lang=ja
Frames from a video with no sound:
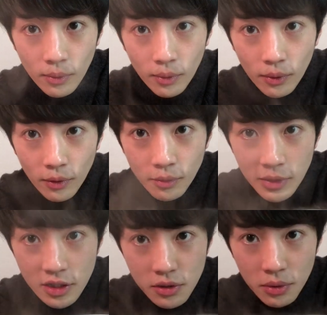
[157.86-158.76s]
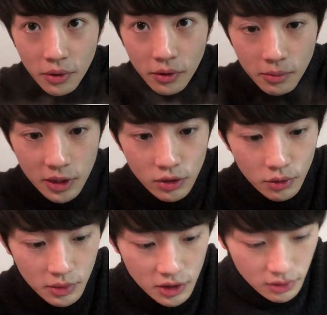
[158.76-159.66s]
おお、うまそうよ、うまそ
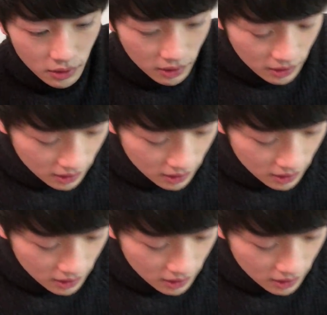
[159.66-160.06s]
ううまそう。